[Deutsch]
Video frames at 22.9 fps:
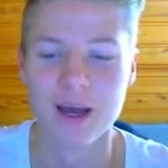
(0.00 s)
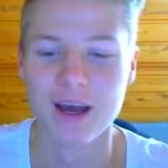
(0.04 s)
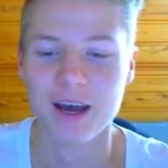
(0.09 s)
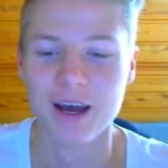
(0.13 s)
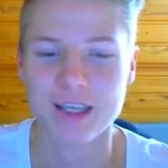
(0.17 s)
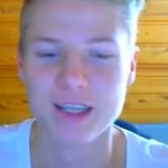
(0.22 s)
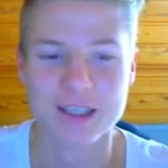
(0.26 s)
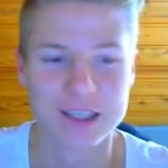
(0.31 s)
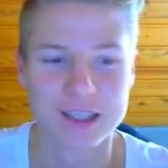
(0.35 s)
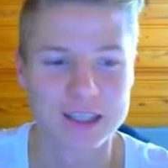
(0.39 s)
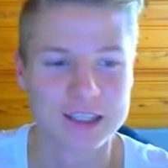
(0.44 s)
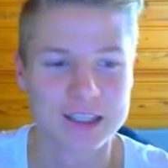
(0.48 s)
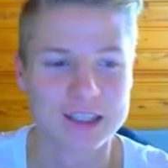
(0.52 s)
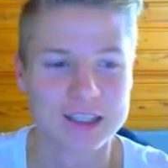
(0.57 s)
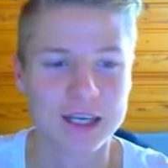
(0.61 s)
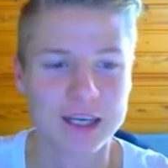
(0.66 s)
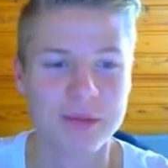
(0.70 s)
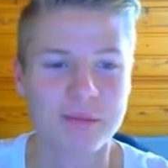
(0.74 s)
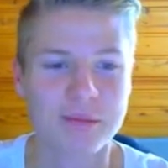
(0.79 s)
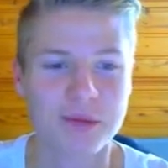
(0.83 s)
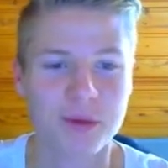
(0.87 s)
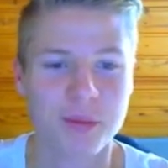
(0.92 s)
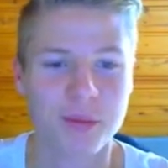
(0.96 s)
Also
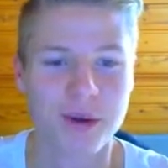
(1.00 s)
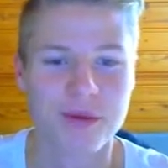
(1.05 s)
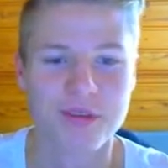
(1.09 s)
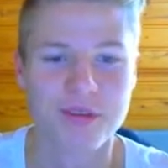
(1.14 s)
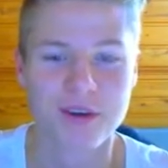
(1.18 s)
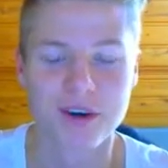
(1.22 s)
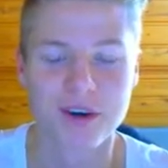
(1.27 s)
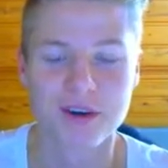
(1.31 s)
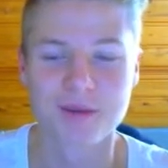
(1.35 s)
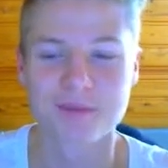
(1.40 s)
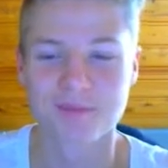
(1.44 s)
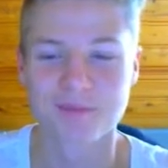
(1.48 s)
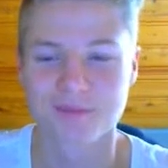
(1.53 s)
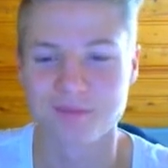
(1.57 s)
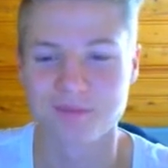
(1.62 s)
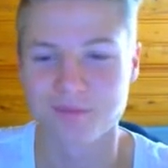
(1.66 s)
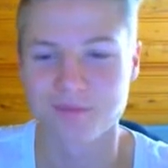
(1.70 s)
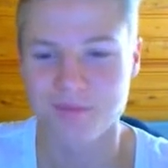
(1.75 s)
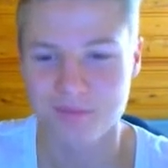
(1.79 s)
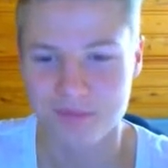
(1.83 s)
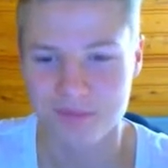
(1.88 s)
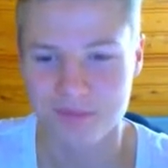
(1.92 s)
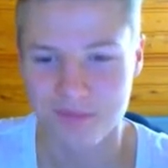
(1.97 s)
extrem dumm einfach.
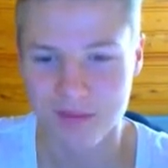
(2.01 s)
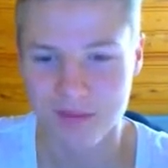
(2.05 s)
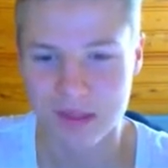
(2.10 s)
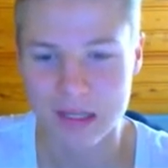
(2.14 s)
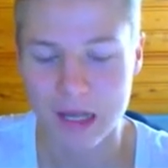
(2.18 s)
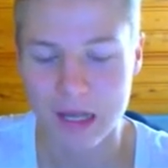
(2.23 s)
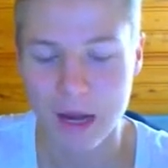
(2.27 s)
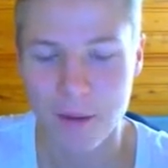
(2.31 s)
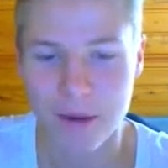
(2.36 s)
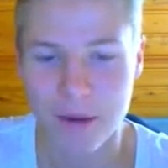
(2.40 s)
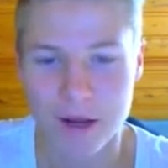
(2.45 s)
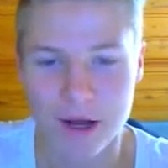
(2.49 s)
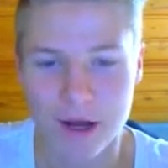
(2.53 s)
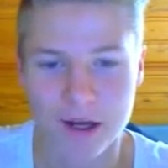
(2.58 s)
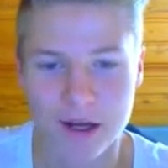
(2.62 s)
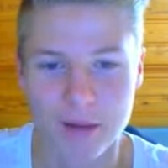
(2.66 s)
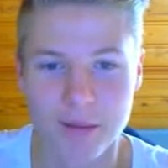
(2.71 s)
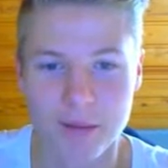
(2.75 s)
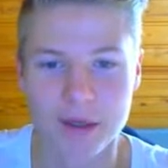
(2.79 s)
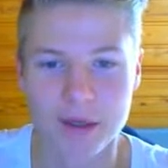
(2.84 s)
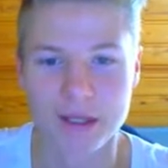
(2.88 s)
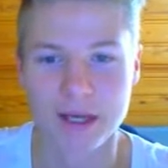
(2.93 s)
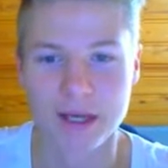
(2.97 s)
Aber naja, kann
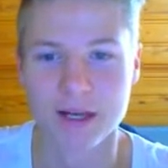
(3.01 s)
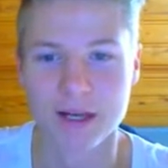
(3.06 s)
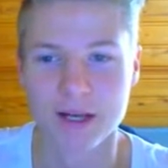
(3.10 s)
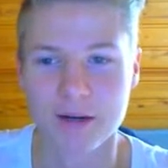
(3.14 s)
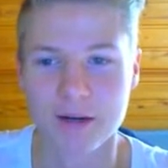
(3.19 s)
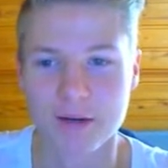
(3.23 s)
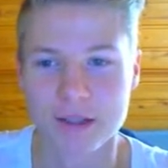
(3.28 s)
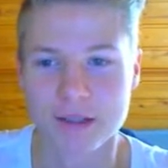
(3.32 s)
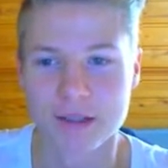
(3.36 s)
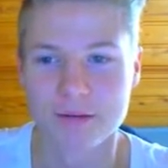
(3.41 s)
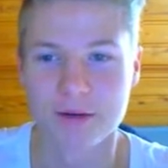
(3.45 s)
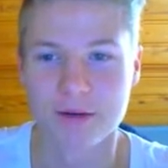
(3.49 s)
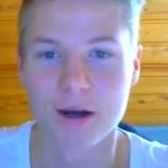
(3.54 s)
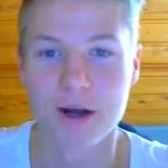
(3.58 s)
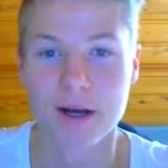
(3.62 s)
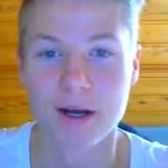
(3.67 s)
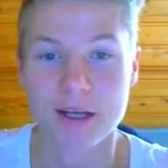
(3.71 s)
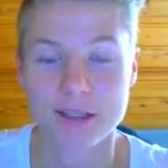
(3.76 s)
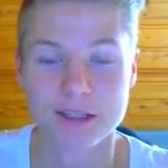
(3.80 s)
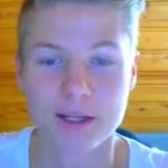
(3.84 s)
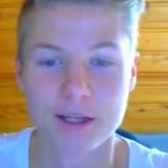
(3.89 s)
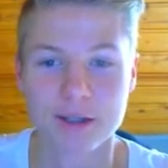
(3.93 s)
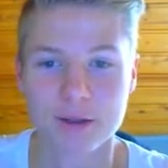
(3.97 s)
man nicht ändern. Das war
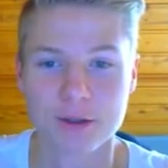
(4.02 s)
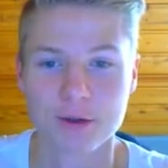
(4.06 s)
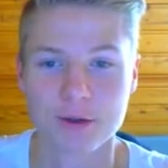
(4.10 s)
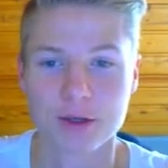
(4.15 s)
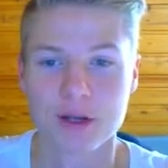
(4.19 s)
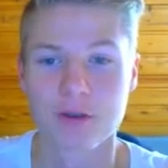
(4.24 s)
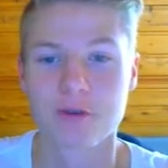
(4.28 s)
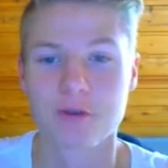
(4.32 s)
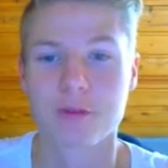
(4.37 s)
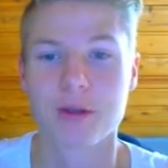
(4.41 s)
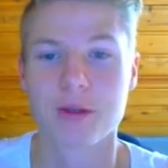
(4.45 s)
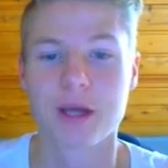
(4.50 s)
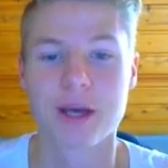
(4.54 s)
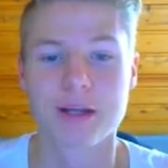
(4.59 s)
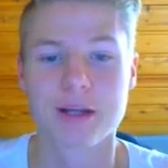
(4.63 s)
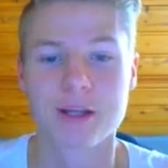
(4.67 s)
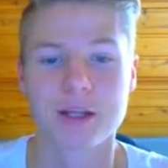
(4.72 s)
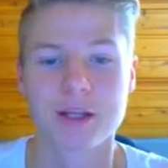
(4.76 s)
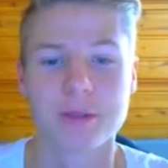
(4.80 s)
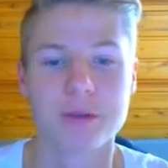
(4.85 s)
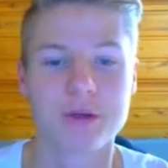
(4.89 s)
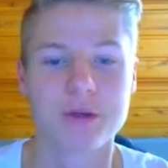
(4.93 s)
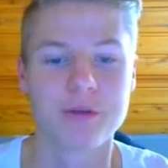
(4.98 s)
Alexandro, darf ich mich echt
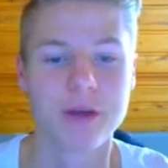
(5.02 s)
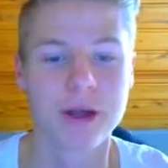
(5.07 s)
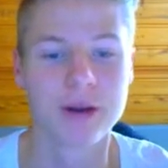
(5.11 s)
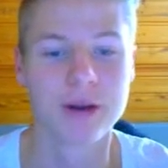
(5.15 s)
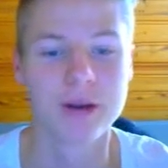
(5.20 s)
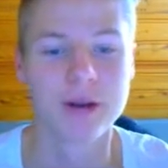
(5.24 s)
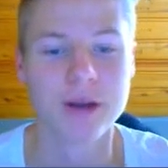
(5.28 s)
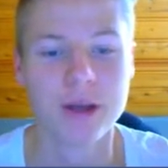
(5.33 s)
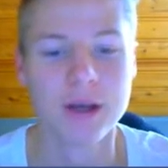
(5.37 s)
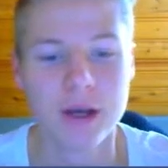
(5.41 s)
nicht beschweren.